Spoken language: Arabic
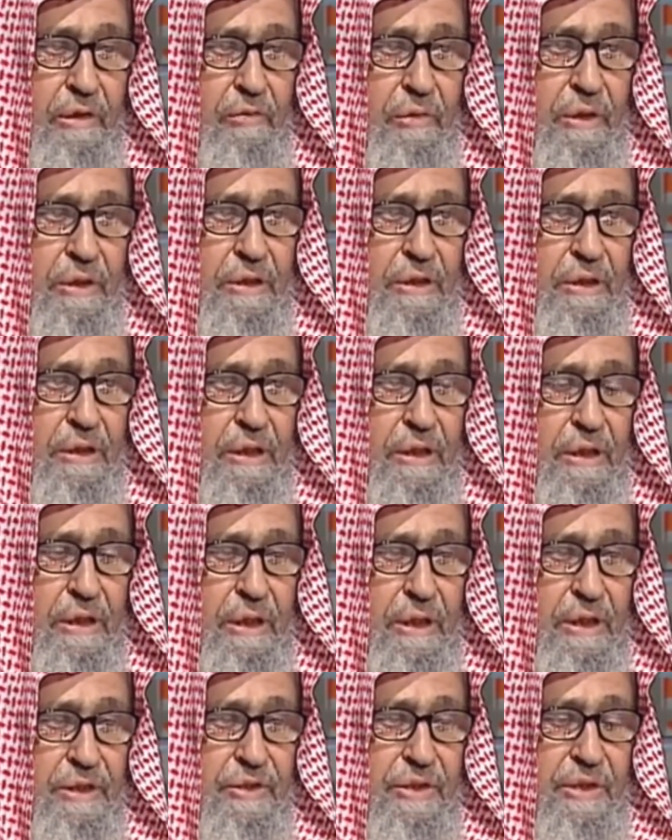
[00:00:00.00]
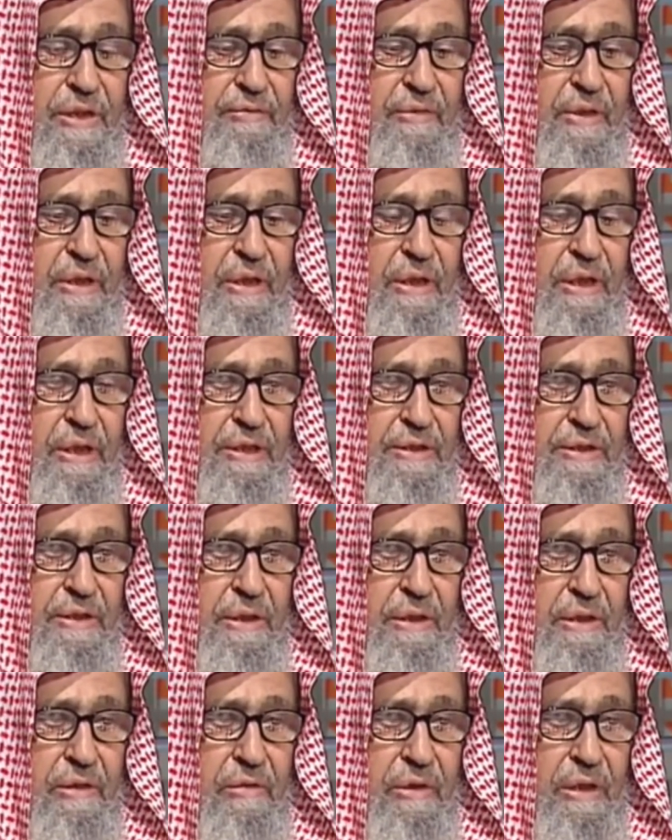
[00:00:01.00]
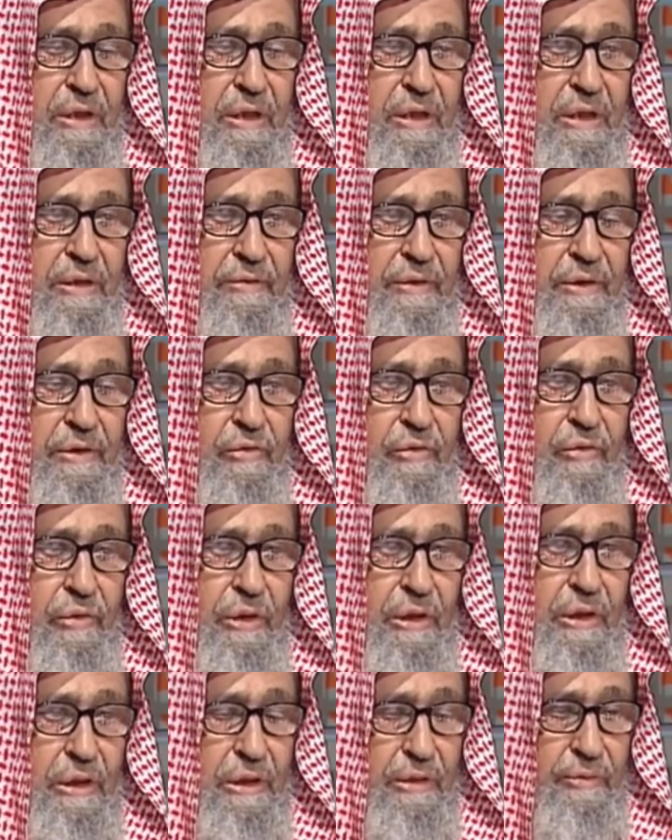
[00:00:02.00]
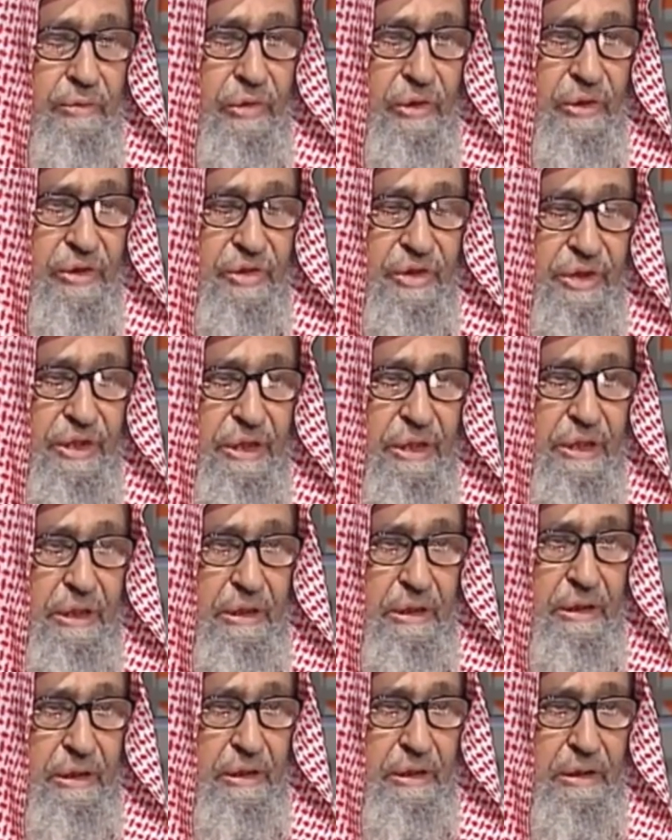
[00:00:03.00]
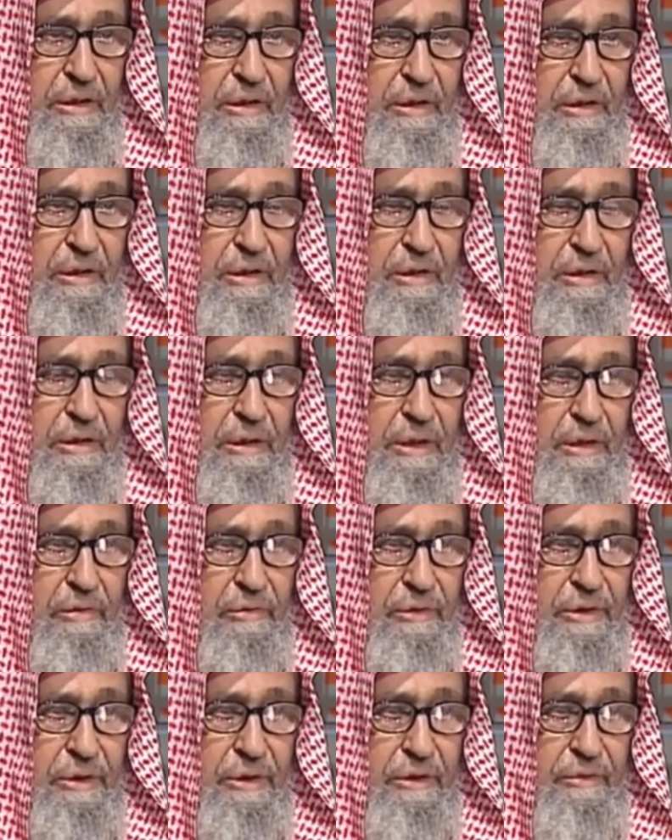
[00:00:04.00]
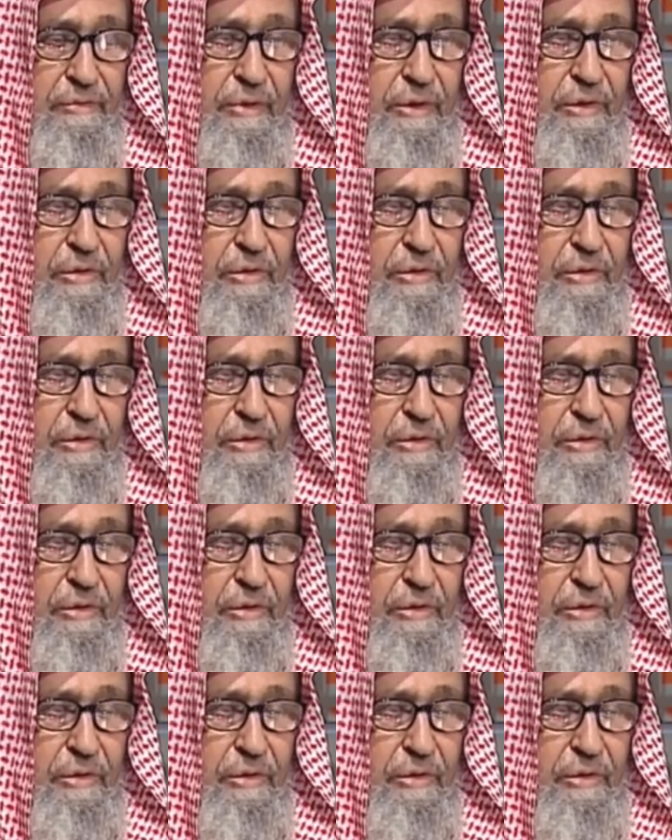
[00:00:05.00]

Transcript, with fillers: أولا الإخلاص كما قال جل وعلا فادعوا الله مخلصين له الدين